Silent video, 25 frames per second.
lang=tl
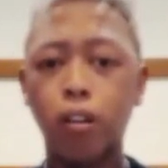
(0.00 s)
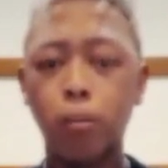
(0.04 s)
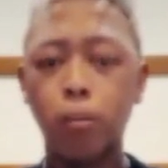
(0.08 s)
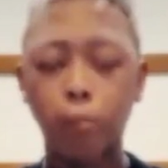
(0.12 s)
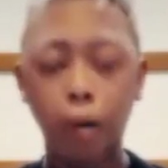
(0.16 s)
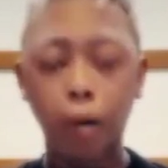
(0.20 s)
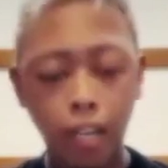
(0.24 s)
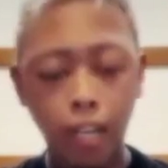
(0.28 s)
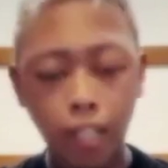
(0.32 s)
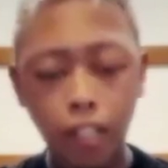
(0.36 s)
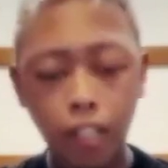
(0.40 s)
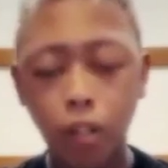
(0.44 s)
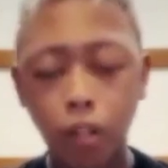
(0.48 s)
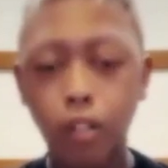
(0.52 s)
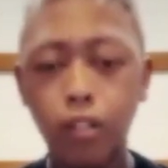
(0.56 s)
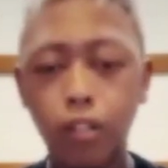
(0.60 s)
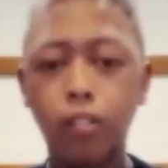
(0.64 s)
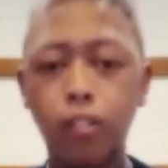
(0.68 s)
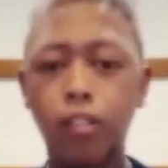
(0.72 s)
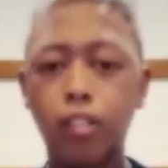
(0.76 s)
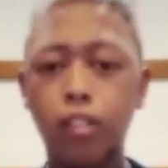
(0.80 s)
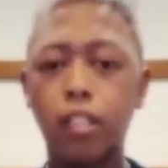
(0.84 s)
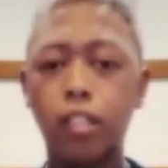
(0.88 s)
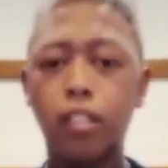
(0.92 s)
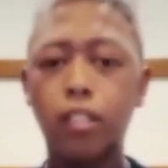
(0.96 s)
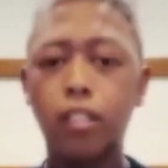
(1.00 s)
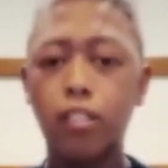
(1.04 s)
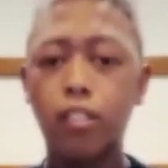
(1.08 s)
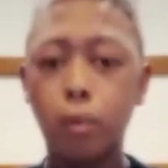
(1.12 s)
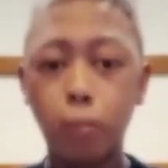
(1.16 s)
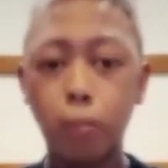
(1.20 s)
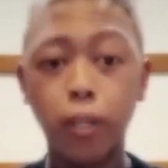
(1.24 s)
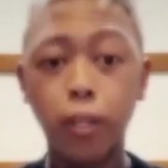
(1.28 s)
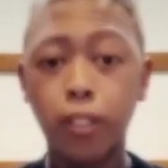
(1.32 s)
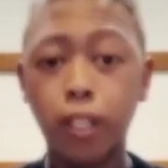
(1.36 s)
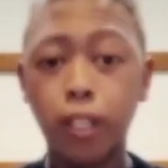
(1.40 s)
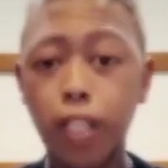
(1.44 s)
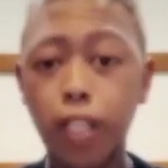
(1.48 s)
para doon sa
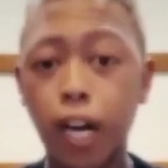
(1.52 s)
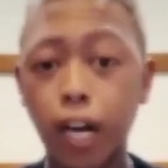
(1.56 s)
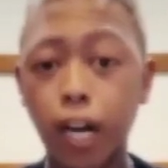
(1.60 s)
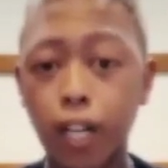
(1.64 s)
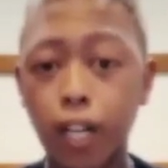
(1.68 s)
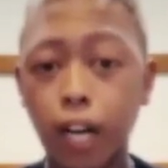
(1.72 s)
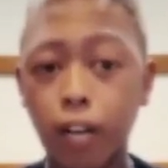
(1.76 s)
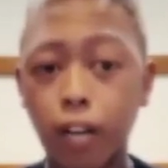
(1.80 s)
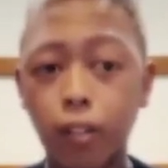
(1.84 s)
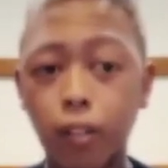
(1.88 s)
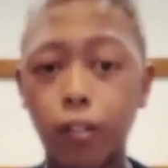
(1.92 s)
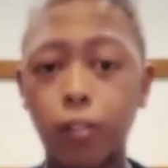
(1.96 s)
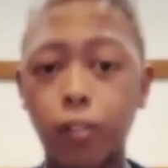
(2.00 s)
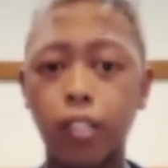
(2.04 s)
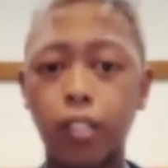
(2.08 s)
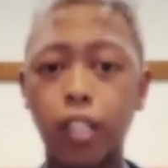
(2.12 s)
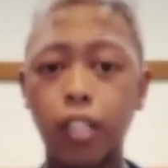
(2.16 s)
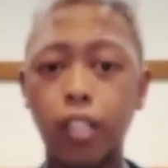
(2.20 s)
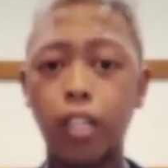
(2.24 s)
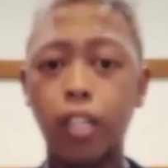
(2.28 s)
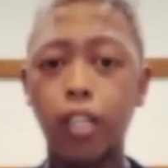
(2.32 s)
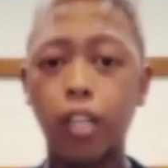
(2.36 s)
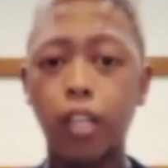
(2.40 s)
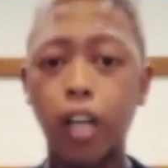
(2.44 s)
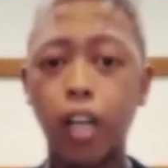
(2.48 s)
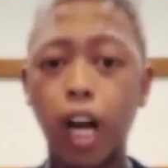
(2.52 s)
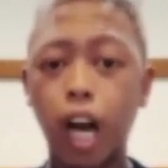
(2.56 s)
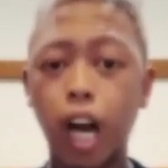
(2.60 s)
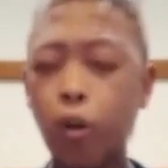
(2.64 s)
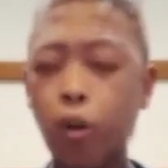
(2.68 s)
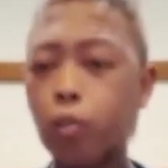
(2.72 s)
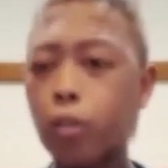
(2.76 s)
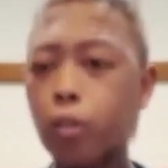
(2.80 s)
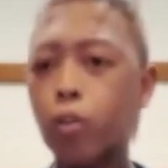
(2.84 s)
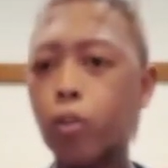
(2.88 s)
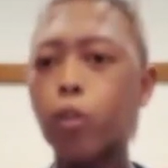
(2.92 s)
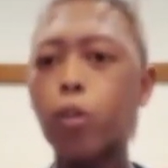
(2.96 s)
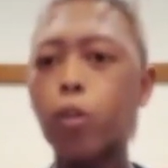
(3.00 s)
birthday ng anak ko.
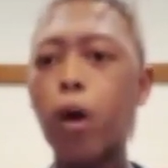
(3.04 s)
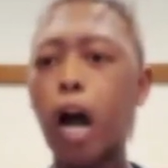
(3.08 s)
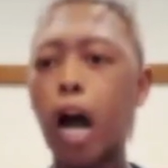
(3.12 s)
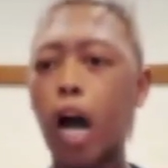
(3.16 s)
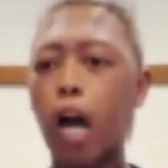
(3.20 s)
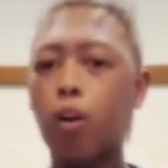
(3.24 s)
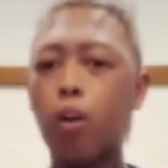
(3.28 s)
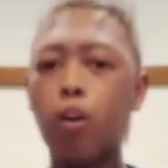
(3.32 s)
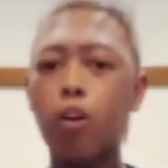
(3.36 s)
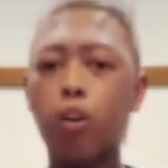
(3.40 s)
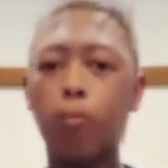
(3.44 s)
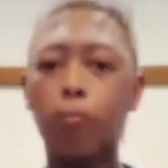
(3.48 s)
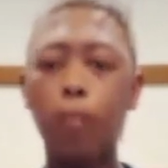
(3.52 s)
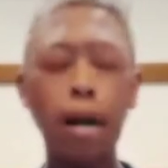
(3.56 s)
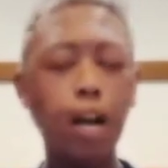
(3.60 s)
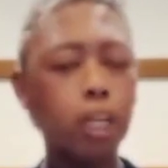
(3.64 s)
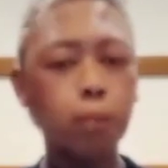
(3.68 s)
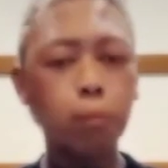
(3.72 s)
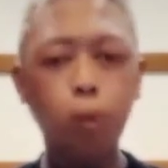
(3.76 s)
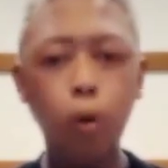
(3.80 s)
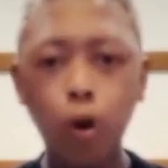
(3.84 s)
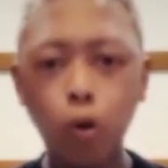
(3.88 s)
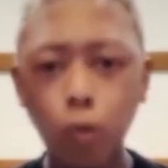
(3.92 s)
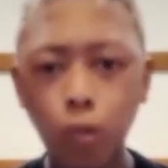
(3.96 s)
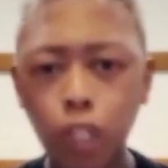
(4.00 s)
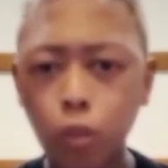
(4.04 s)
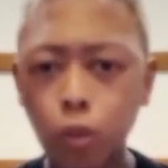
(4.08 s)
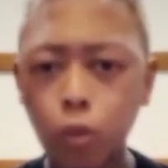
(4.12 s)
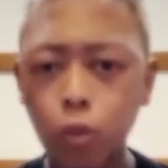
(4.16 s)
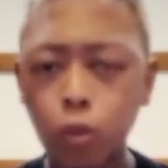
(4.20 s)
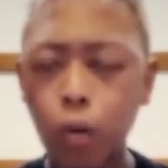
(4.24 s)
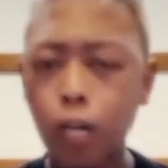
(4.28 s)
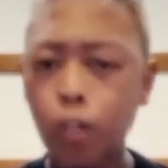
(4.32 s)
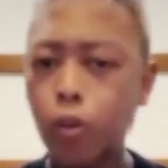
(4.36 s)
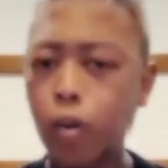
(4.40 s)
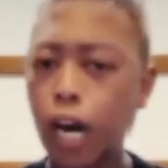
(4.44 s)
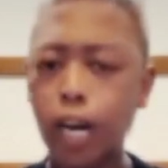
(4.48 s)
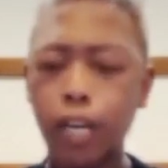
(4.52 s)
Ako, natutuwa ako. Bakit po ako
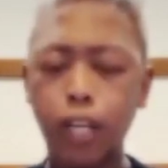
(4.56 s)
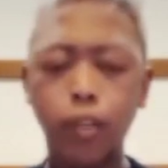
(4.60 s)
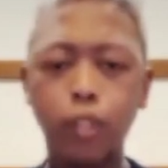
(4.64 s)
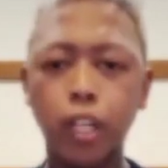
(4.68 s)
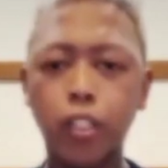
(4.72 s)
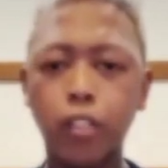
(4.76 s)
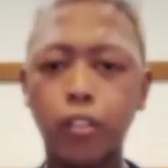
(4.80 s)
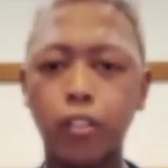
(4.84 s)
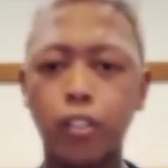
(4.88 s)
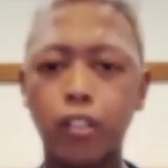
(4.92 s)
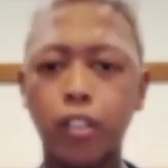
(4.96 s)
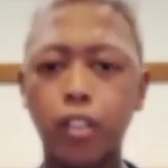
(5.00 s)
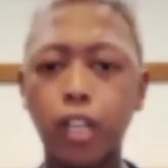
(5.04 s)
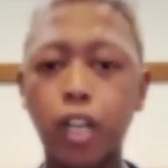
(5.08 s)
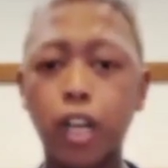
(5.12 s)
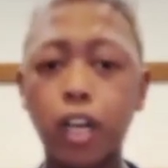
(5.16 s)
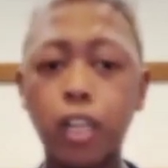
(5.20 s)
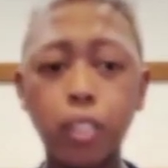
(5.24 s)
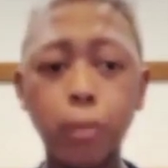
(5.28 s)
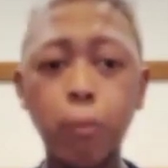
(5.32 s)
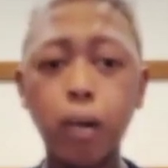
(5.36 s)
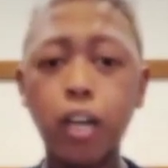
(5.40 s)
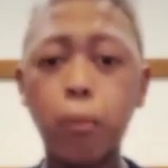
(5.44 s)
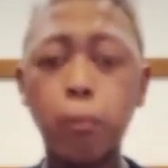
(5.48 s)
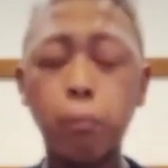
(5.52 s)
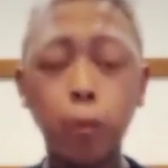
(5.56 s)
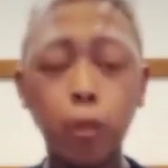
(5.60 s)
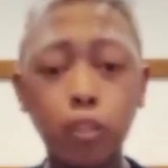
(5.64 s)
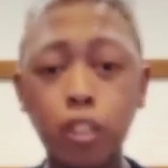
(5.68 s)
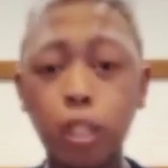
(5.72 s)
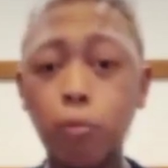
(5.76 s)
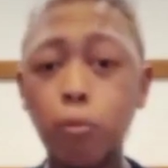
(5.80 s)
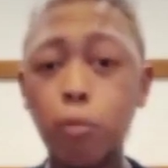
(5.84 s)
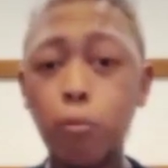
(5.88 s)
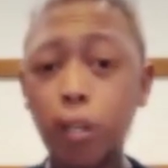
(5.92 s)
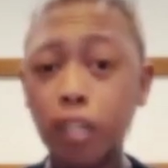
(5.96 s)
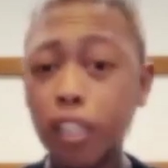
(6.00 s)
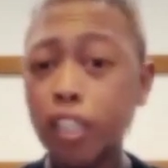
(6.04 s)
natutuwa nung araw na yon? Kasi bakit first
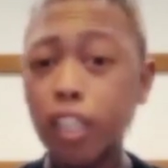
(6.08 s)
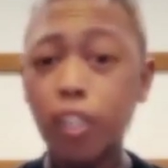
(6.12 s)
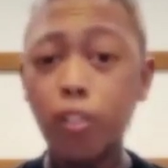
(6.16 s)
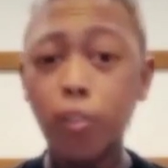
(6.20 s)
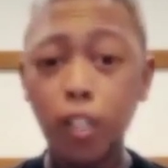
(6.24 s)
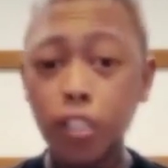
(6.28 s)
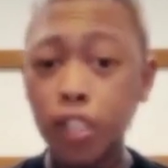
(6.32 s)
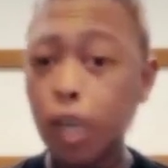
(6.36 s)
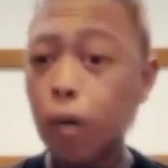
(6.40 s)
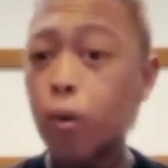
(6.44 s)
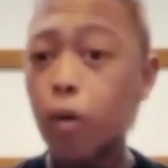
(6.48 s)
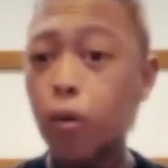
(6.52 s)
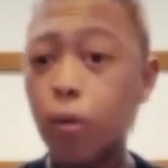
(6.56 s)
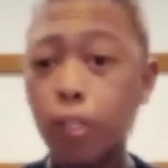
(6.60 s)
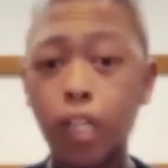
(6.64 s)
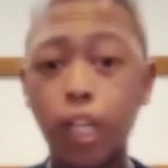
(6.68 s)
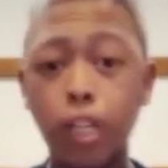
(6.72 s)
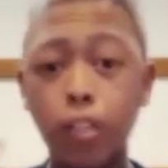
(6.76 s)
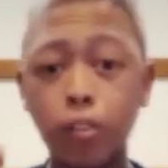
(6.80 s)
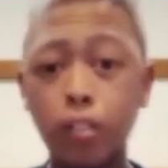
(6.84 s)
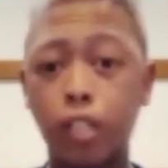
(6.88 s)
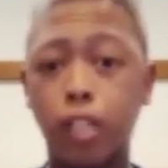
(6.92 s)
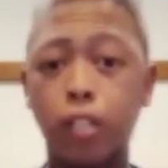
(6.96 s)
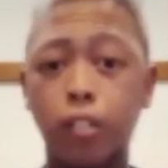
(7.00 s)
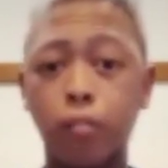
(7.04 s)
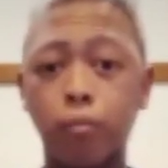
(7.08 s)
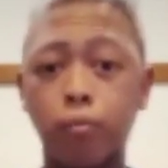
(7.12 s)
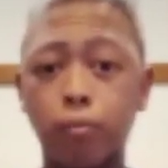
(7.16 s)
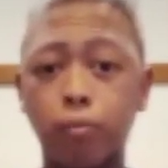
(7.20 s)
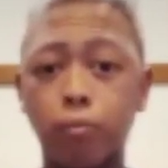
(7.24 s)
time ko makita yung asawa ko na ganun eh.